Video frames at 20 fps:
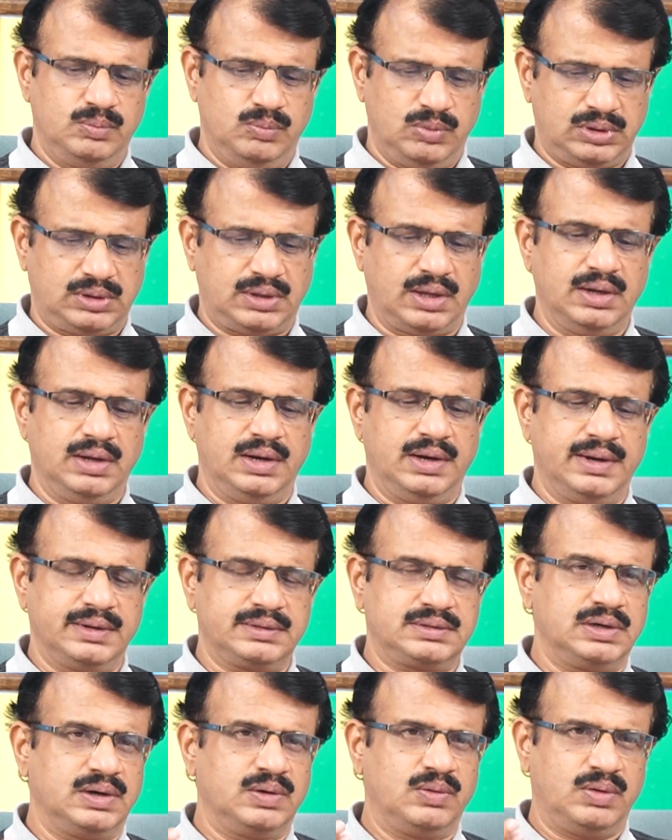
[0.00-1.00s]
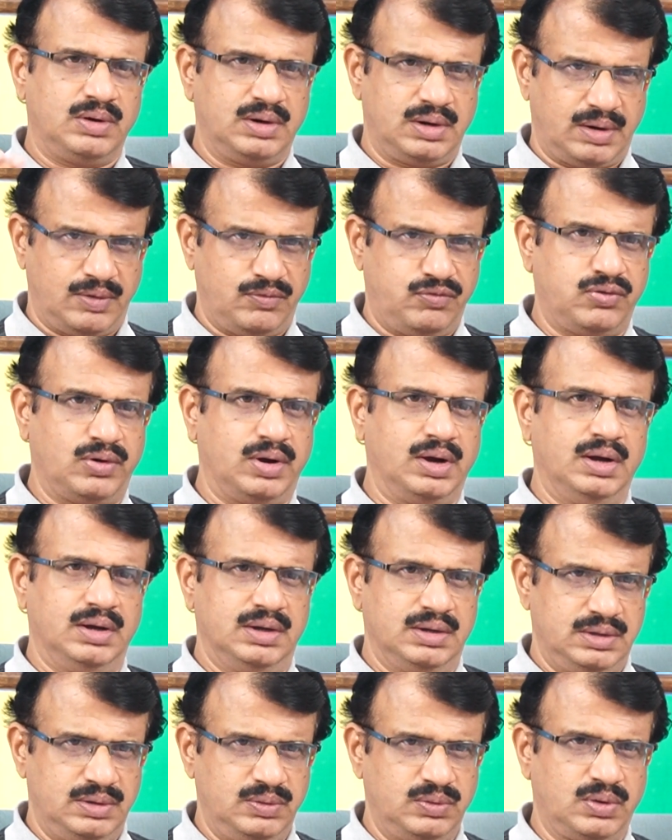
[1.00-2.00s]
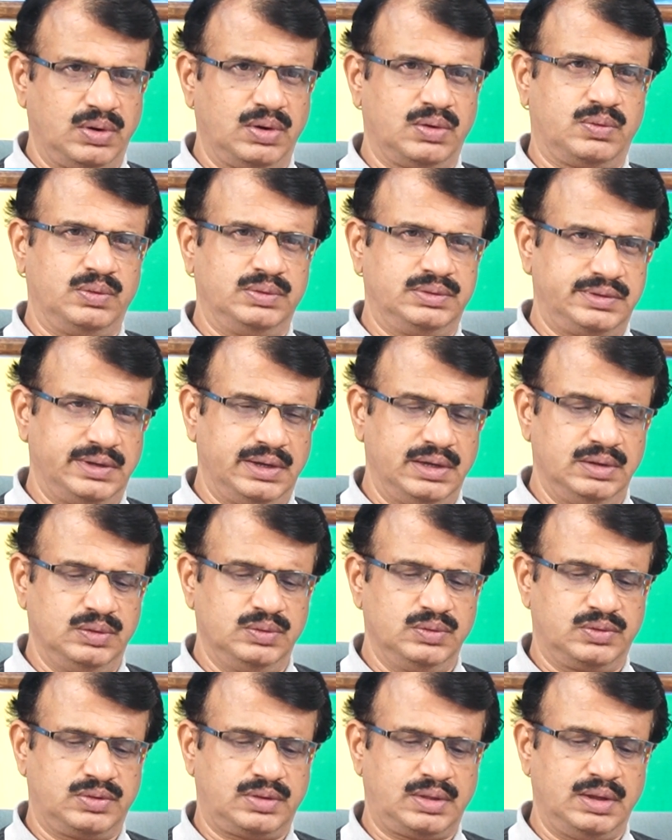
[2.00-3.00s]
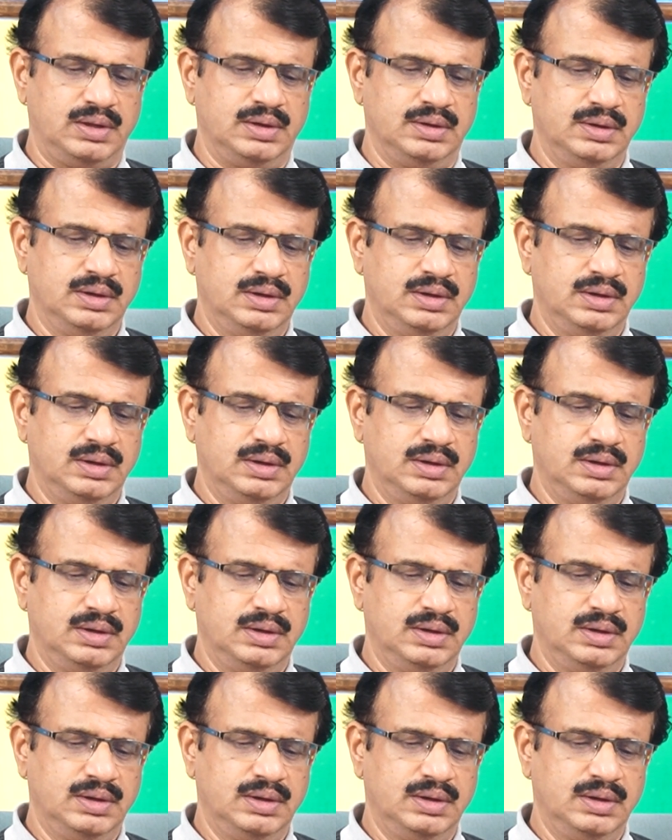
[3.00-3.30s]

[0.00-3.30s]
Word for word: మొత్తంగా నేషనల్ అవార్డు రఫ్గా ఎవరెవరికి వచ్చాయని చూస్తే